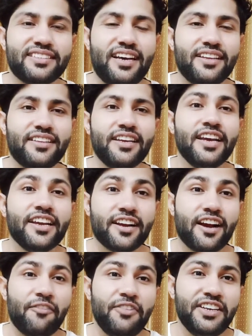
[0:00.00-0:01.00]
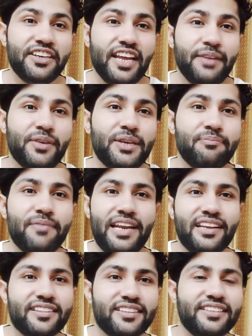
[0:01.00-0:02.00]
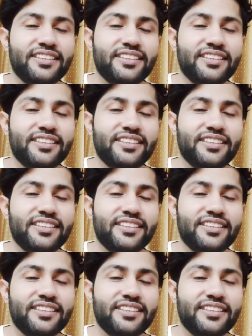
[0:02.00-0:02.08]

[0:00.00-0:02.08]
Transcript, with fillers: साथ काफ़ी टाइम की मेहनत थी